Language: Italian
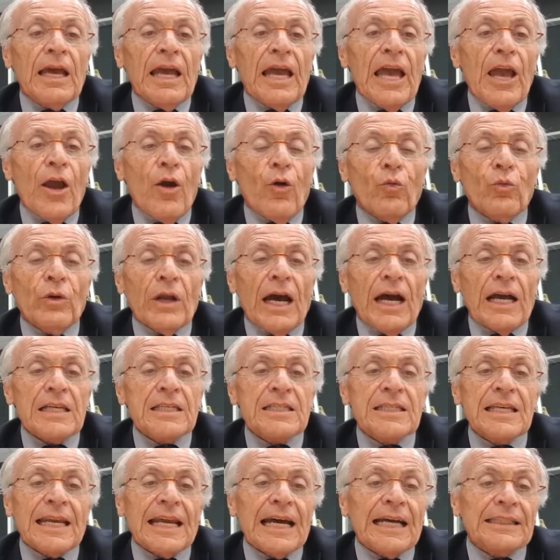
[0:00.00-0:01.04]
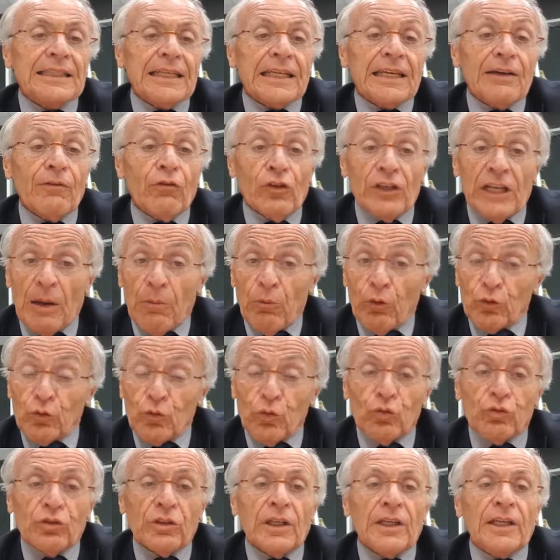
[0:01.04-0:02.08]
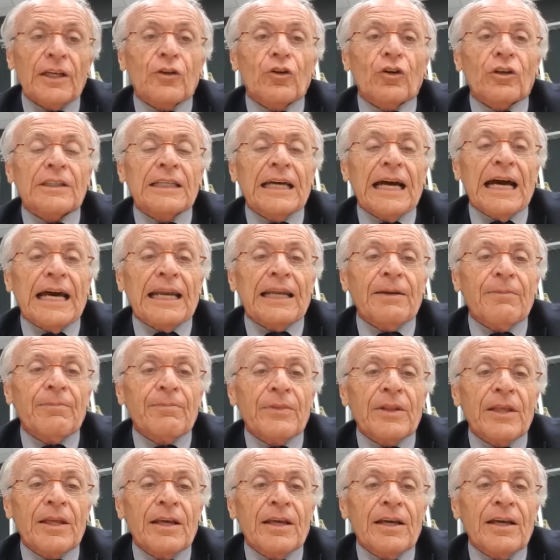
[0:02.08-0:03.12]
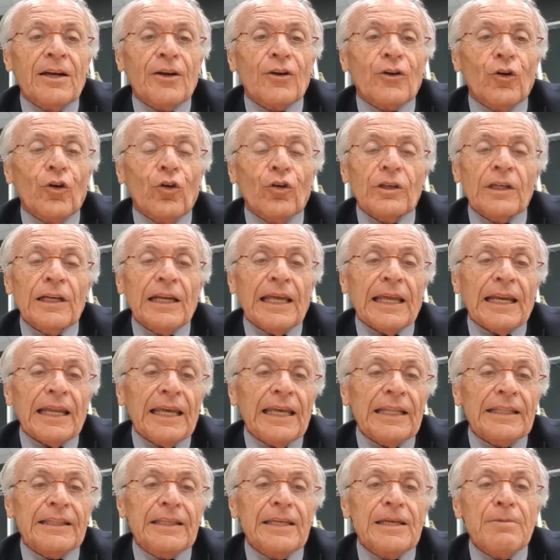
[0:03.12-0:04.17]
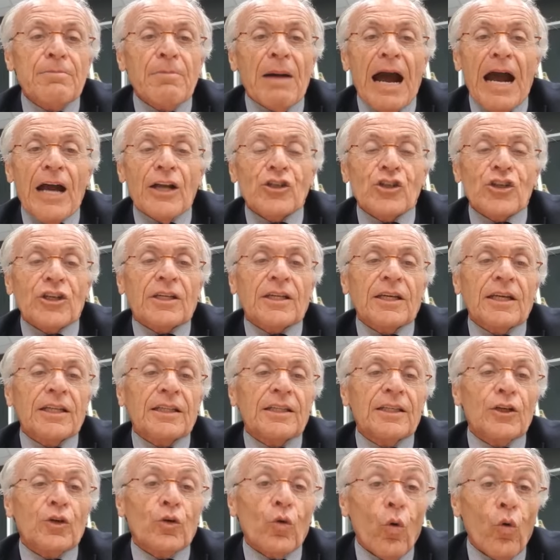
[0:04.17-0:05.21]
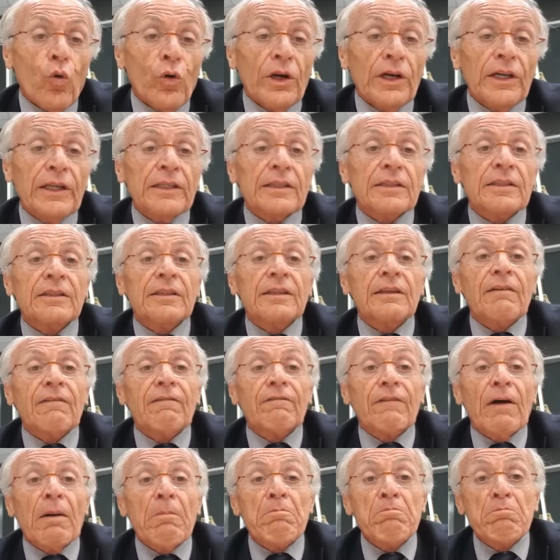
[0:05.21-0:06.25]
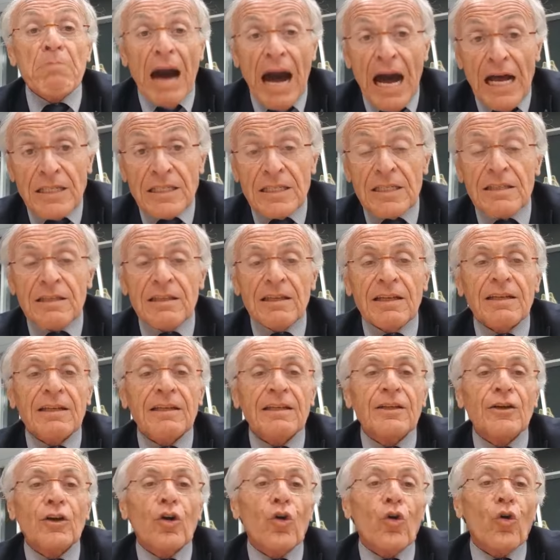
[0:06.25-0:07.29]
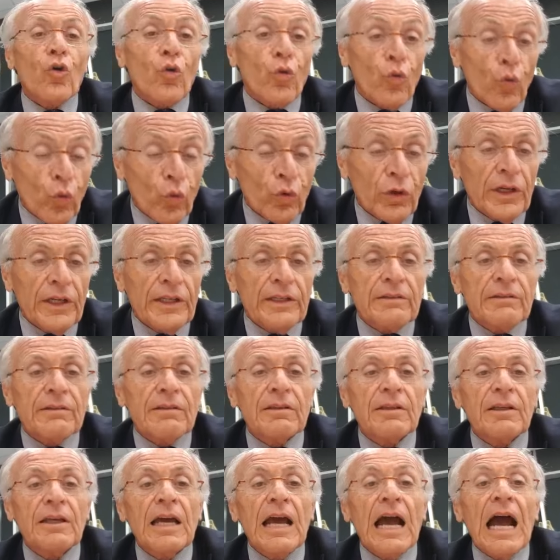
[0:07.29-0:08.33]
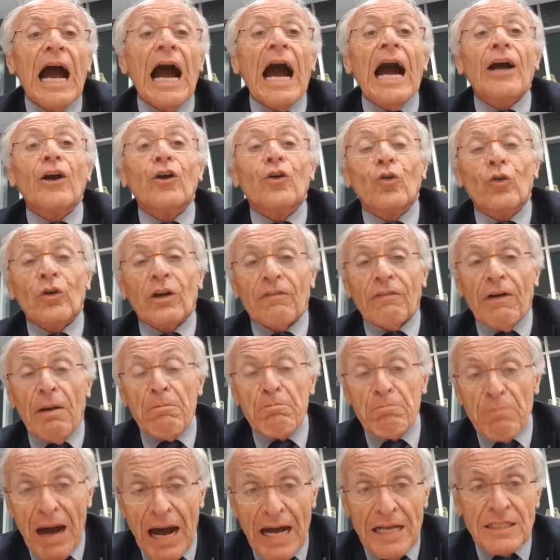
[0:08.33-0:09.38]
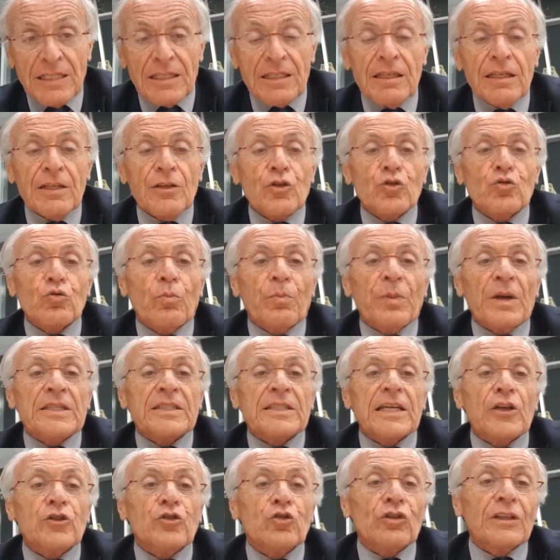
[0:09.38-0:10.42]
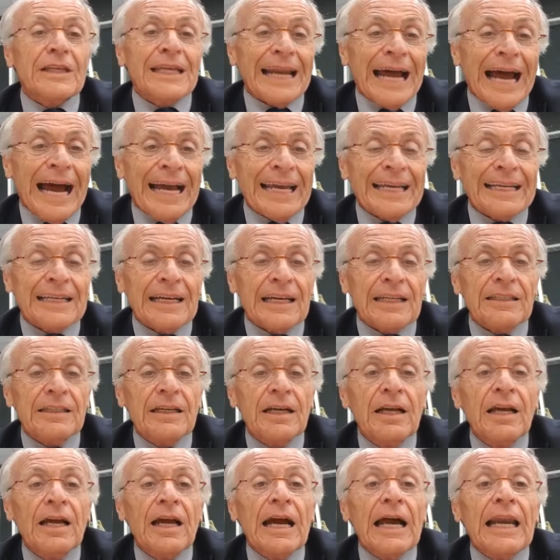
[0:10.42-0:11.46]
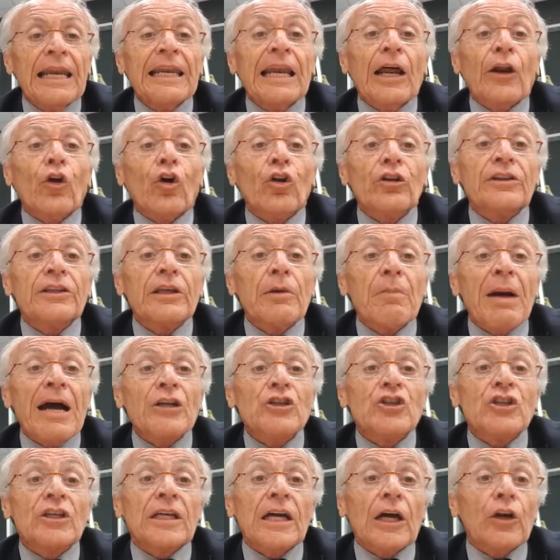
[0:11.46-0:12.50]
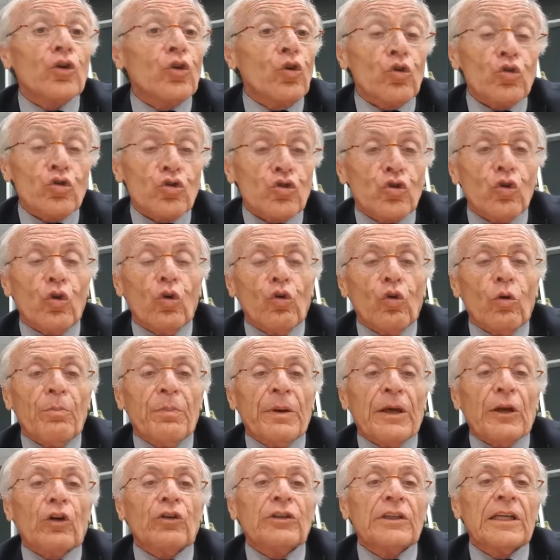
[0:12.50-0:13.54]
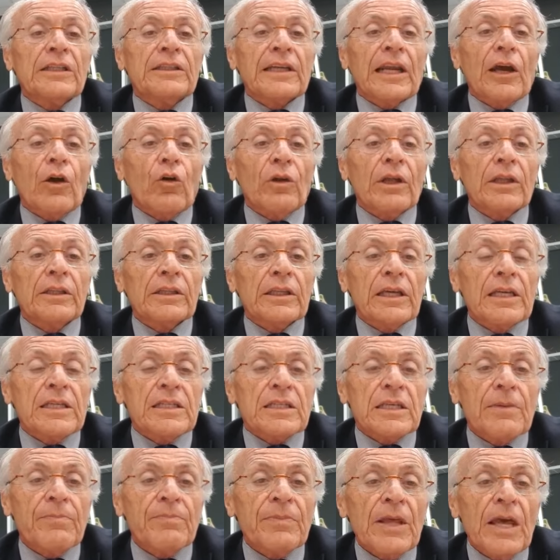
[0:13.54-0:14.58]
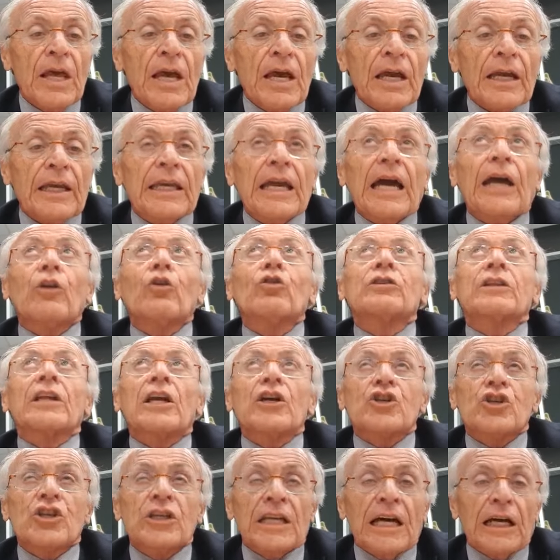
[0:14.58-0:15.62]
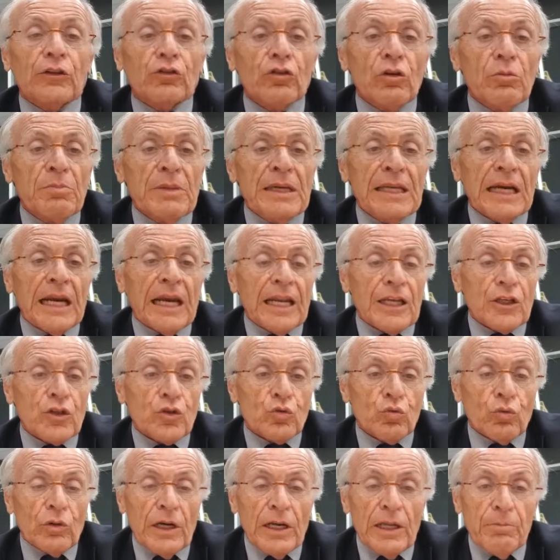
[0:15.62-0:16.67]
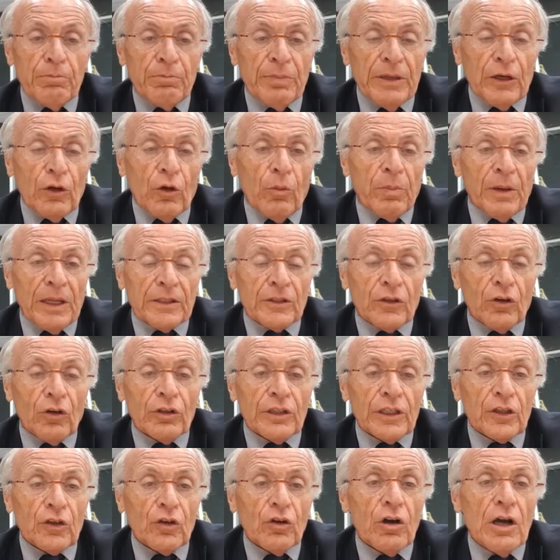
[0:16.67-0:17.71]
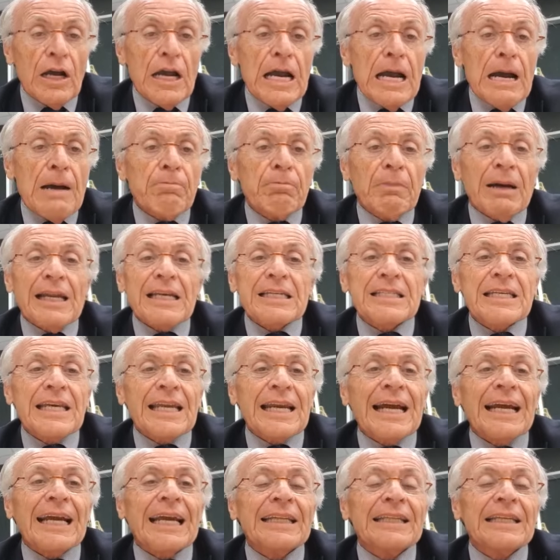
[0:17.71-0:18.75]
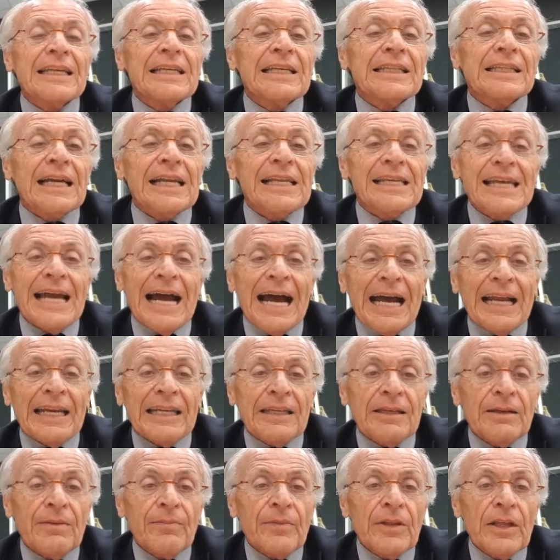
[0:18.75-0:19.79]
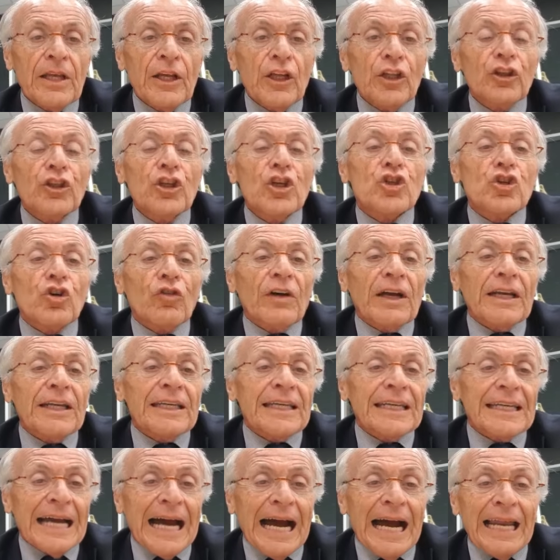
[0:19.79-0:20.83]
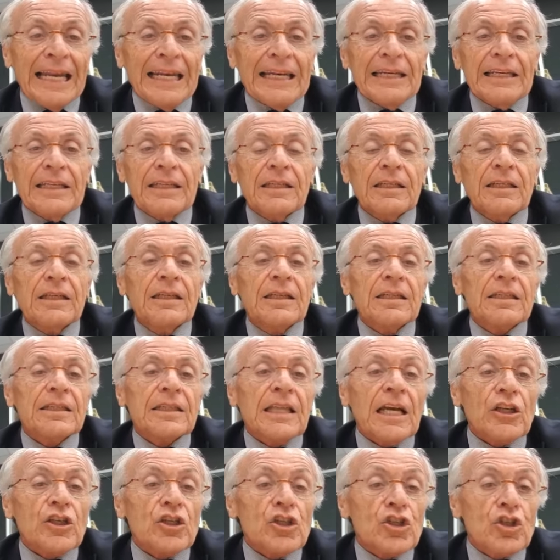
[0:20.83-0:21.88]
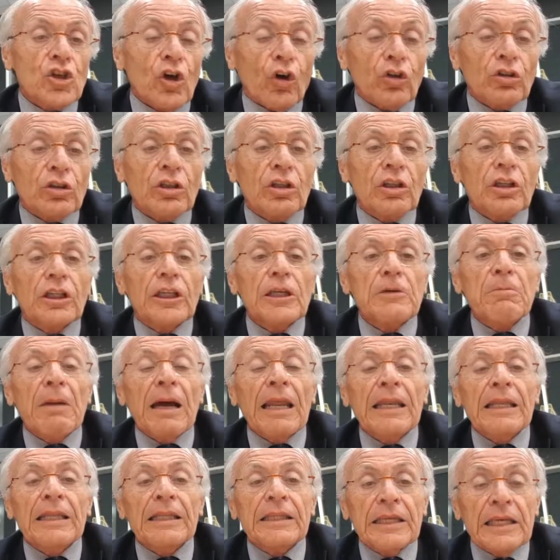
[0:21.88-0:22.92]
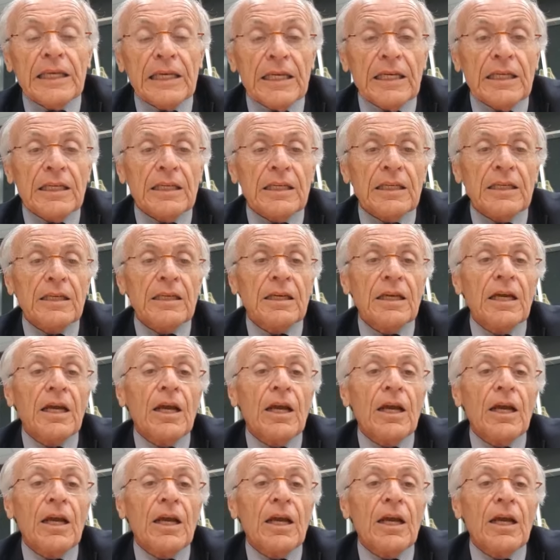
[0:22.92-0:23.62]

È una serata che vogliamo tutti ricordare, con le reti magiche di Gullit, Van Basten, Gullit, ancora Van Basten sul passaggio di Rijkaard, la notte magica non solo però dei tre olandesi che hanno trascinato il Milan lassù nell'imperio platonico, ma la sera anche degli italiani, di Giovanni Galli, Tassotti, Maldini,